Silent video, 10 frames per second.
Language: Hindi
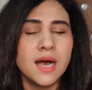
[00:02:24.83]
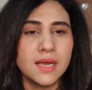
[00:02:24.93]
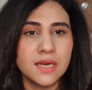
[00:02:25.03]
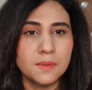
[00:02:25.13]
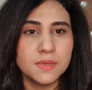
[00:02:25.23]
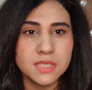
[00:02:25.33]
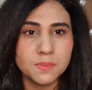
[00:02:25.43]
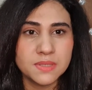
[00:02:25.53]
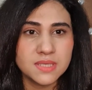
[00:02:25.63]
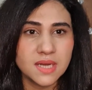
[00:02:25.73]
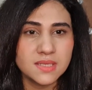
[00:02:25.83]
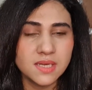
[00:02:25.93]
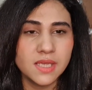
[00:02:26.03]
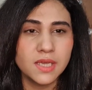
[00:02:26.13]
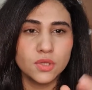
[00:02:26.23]
अगर आप किसी पंसार से
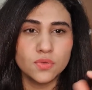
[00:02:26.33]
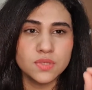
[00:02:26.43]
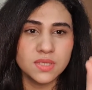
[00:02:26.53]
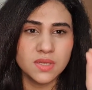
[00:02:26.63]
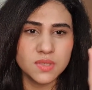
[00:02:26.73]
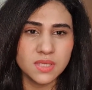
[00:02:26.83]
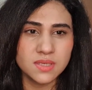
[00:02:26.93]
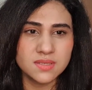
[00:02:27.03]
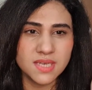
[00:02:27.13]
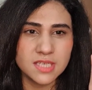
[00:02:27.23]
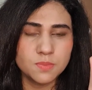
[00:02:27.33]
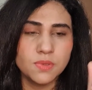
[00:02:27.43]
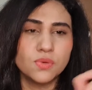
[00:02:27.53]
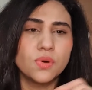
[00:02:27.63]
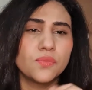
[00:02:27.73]
लेंगे तो हो सकता है उसके अंदर स्टिक्स
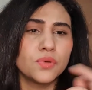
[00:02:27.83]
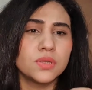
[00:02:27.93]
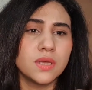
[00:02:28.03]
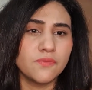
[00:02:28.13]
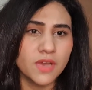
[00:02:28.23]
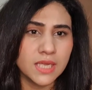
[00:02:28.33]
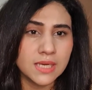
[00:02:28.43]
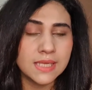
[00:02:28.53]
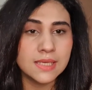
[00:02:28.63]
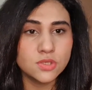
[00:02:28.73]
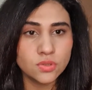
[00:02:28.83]
भी हों और वो इतना फाइनली